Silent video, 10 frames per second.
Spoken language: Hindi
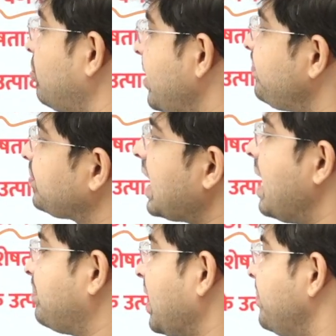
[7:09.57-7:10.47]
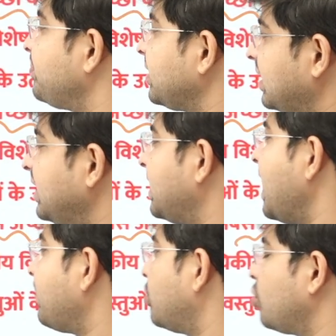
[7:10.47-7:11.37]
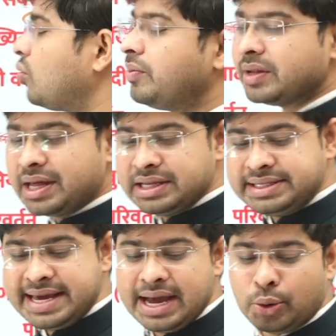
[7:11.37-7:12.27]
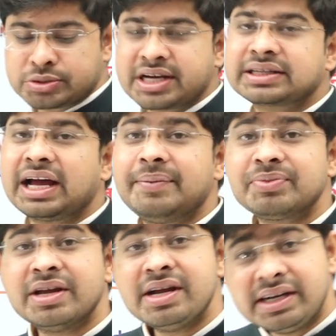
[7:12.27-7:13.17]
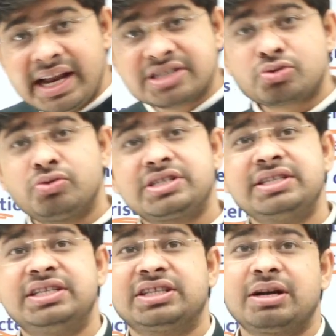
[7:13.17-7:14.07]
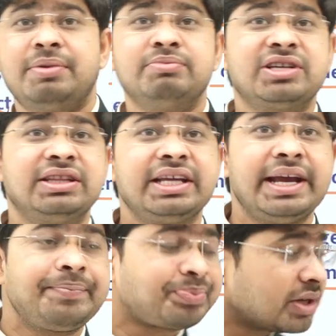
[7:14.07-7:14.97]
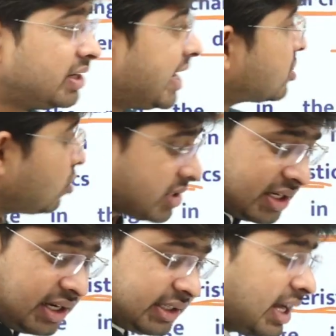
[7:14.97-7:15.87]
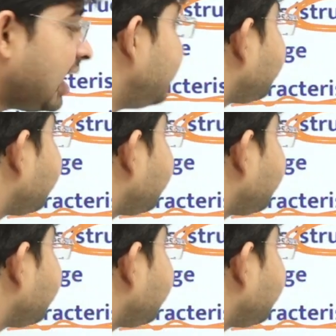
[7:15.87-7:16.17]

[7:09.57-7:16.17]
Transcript: में आपका क्लियर है आप लोगों को ये हो सकता है नेक्स्ट क्वेश्चन की तरफ हम चलते हैं नेक्स्ट क्वेश्चन कहता है